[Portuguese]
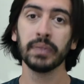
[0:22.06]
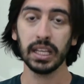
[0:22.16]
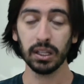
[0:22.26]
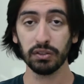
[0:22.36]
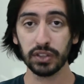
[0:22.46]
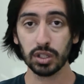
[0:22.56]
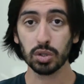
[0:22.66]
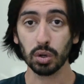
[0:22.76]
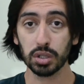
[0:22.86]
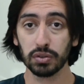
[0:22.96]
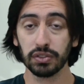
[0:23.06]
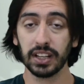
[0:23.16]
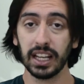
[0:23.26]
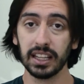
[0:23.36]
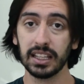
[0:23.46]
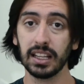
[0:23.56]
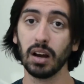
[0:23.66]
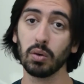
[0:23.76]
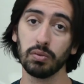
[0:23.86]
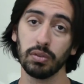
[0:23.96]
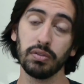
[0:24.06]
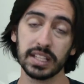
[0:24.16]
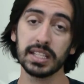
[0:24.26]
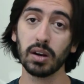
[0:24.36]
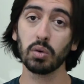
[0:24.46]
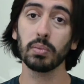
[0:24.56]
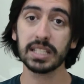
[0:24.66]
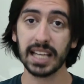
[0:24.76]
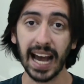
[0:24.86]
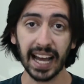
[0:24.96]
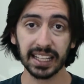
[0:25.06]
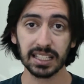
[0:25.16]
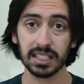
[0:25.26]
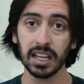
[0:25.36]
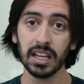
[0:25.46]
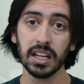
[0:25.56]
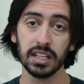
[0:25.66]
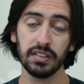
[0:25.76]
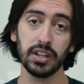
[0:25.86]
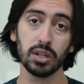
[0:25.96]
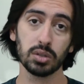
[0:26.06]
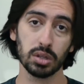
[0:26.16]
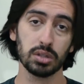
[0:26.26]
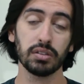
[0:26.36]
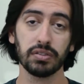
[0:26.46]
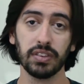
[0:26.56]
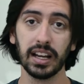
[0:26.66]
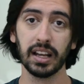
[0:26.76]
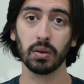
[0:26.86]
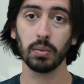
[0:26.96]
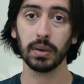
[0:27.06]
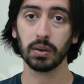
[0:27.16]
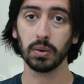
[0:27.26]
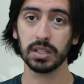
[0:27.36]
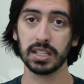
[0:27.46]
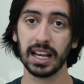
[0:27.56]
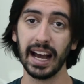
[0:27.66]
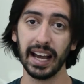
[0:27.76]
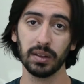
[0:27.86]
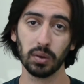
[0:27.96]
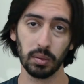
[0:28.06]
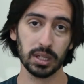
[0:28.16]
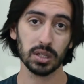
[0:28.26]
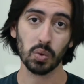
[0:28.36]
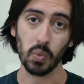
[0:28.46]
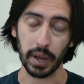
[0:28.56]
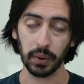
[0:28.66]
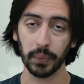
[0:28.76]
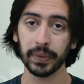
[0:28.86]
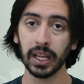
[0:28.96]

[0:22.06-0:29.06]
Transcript: E no vídeo de hoje eu vou falar, vou fazer algumas erratas de vídeos onde eu falei alguma coisa errada ou cometi algum erro.